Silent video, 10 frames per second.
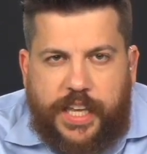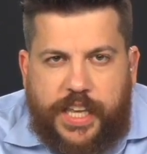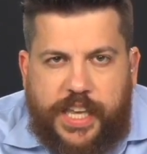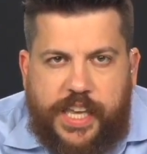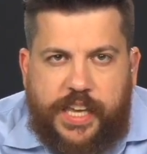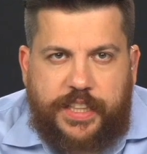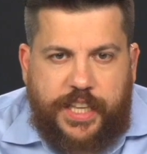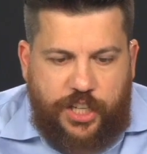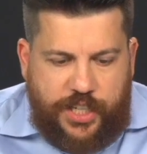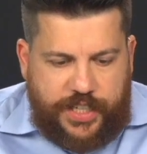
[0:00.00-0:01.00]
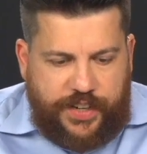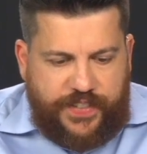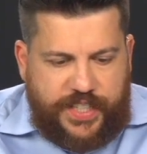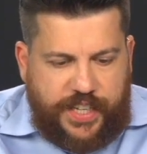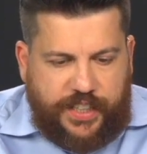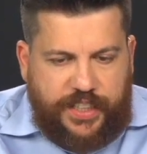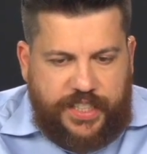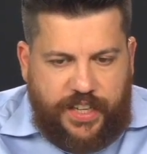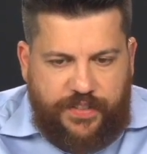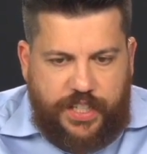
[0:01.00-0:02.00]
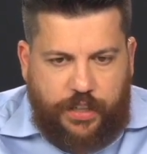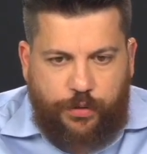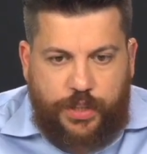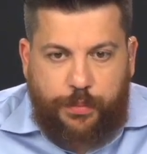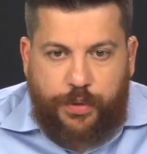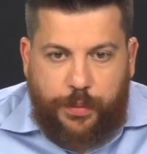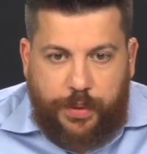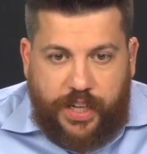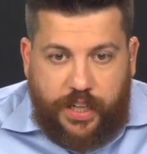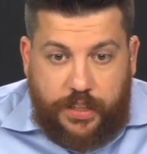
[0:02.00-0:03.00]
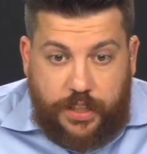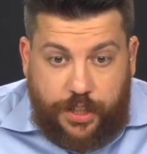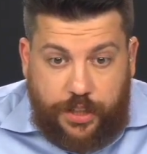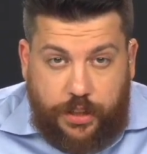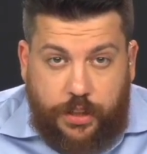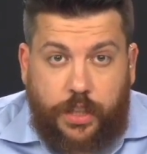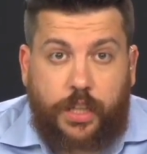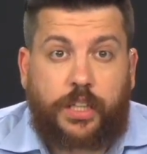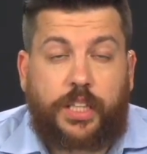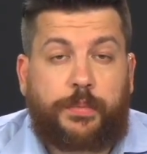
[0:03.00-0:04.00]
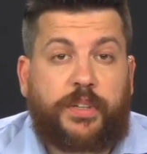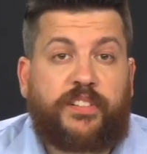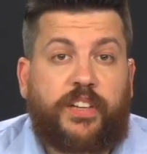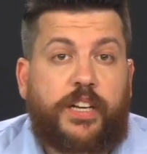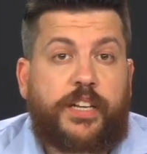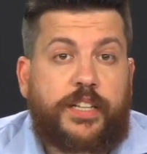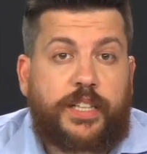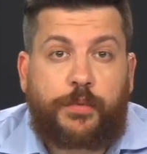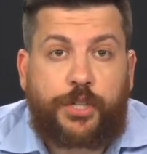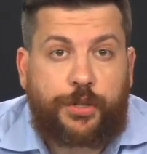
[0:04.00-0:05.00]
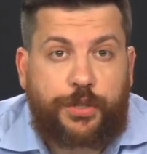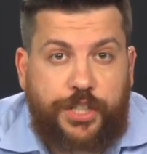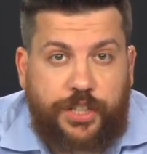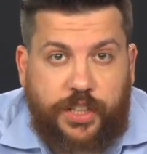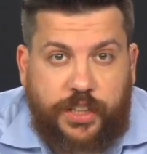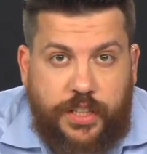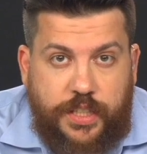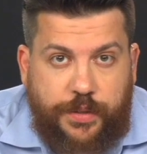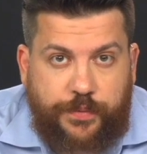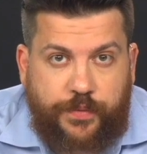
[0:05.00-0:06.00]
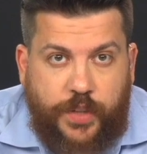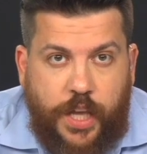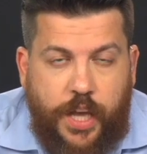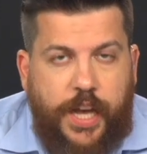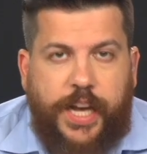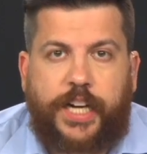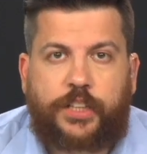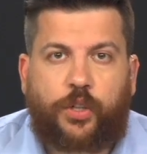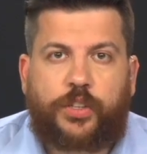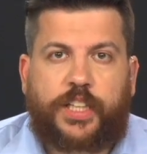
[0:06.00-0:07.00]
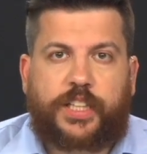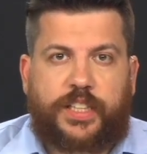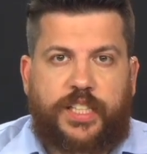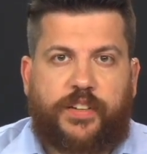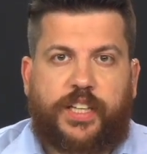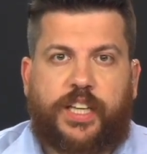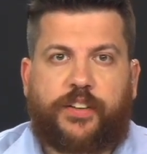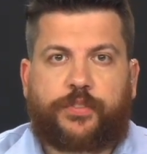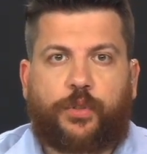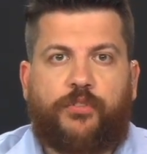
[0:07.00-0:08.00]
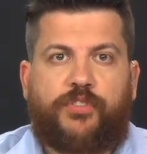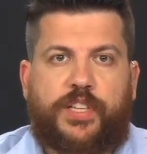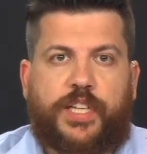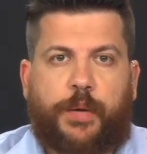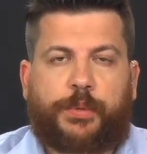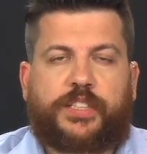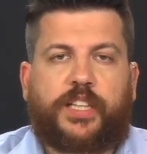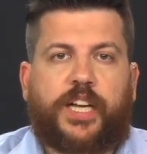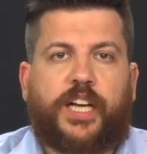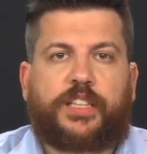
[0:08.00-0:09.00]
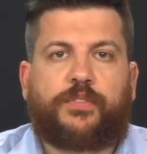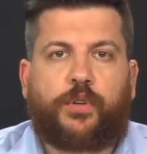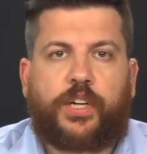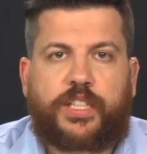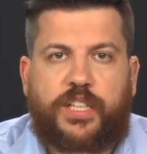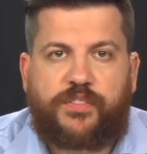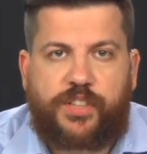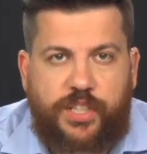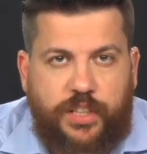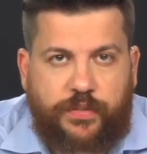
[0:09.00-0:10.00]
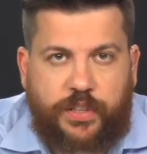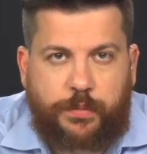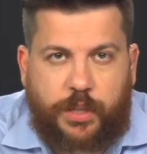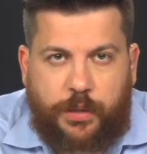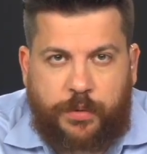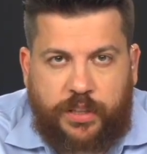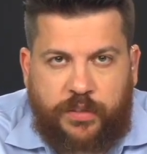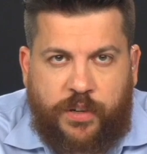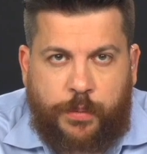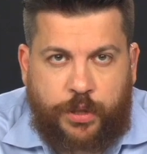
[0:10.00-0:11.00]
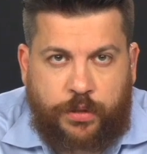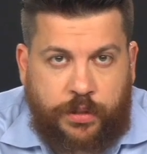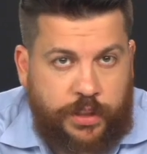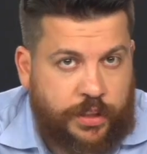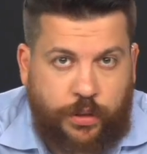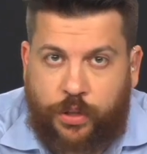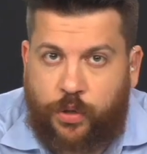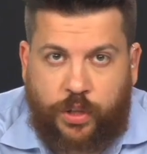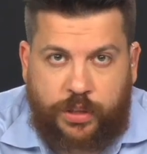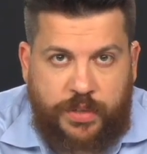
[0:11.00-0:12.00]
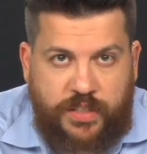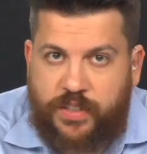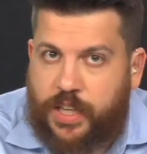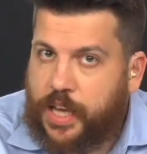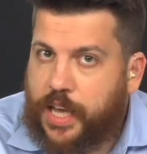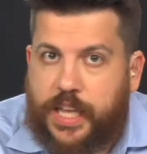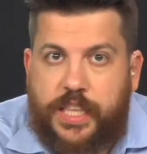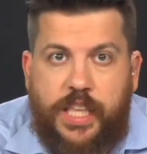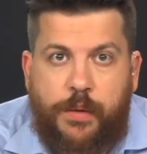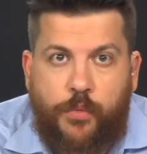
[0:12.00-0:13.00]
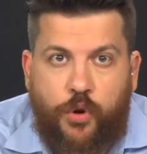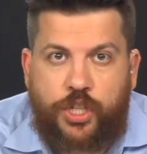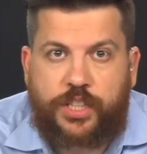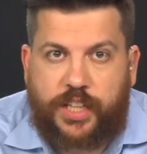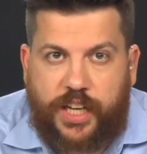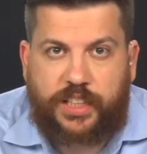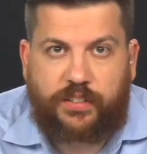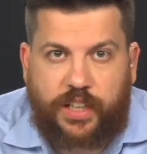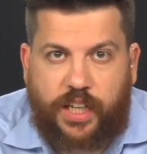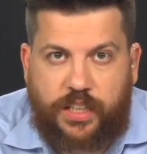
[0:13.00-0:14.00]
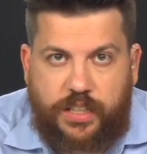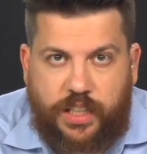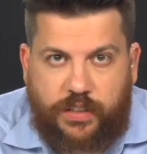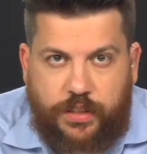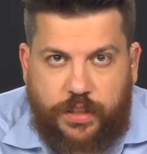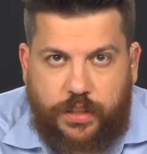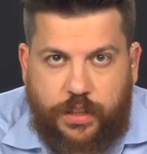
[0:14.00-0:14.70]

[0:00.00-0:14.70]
И даже если все голоса всех людей были правильно засчитаны, не появились ли там еще чьи-то голоса? Электронное голосование в том виде, как предлагает его Алексей Венедиктов и Департамент информационных технологий города Москвы, не может этого гарантировать.